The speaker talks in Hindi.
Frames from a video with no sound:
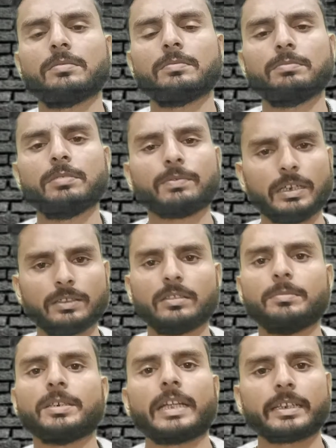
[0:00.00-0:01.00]
वेबसाइट से
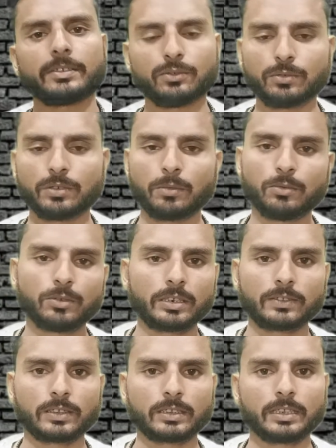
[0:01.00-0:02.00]
भी डायरेक्ट उसको डाउनलोड
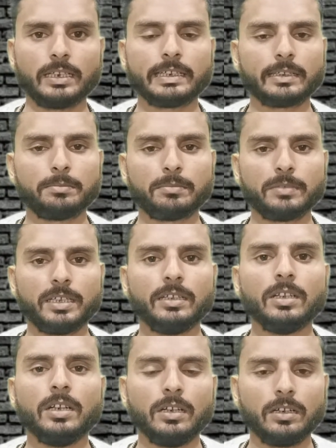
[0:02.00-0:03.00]
कर सकते हैं लेकिन मैं
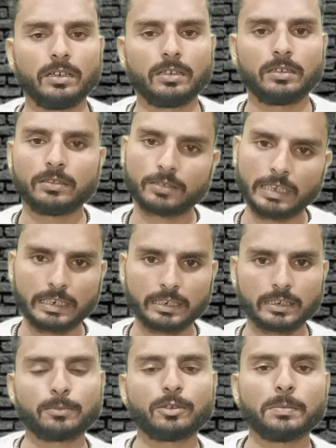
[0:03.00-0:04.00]

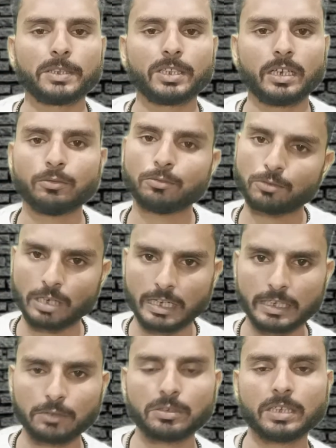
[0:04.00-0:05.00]
डायरेक्ट आपको यहाँ पे दे रहा हूँ तो
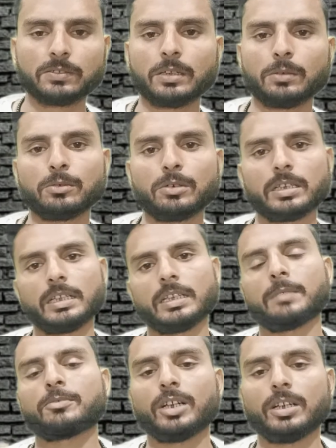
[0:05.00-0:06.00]
चाहें तो यहाँ से डाउनलोड करें
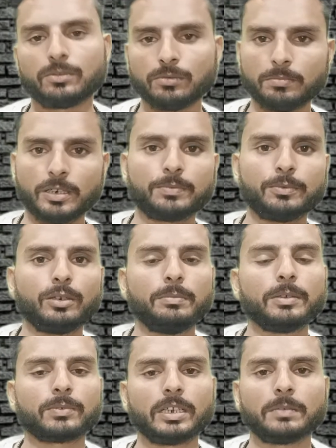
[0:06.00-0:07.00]
आप चाहें तो मार्फो की
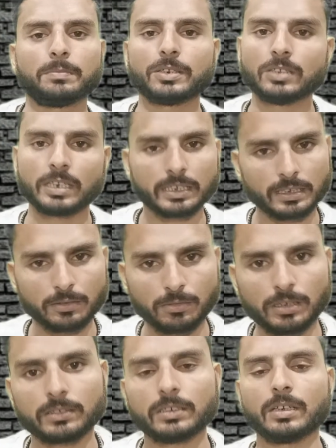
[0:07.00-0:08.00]
वेबसाइट पर जा करके
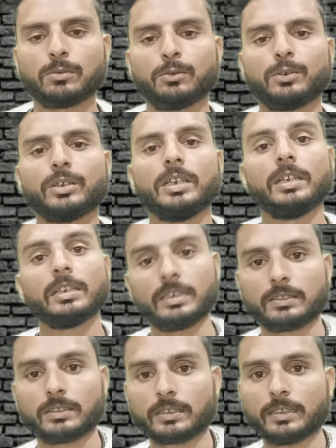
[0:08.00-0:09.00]
वहाँ से डाउनलोड कर
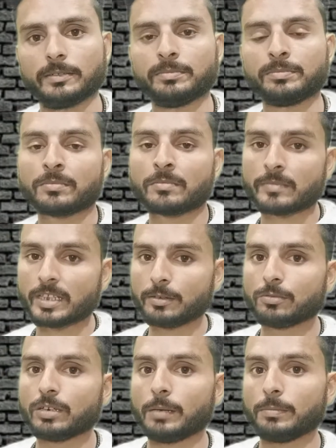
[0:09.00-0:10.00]
सकते हैं
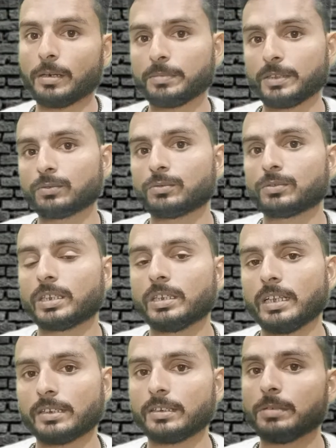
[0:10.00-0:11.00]
क्यों अब आप ये सोचेंगे
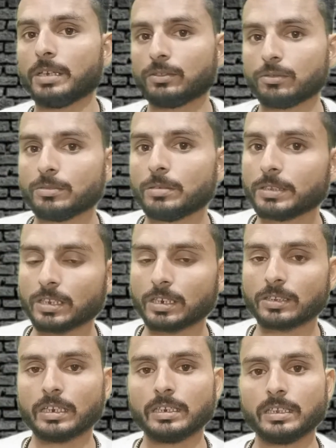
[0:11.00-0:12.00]
यार डिवाइस तो मुझे मंत्रा
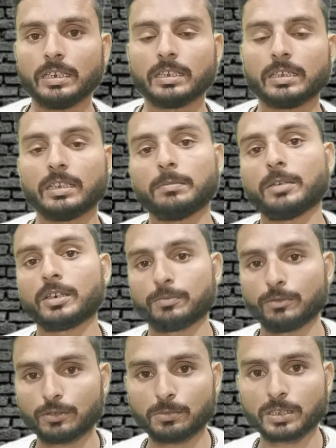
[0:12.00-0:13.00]
चलानी है लेकिन आप
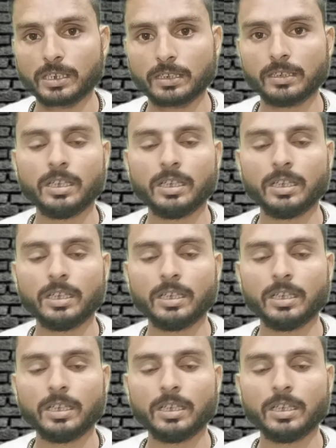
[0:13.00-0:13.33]
मार्फो क्यों बता रहे हैं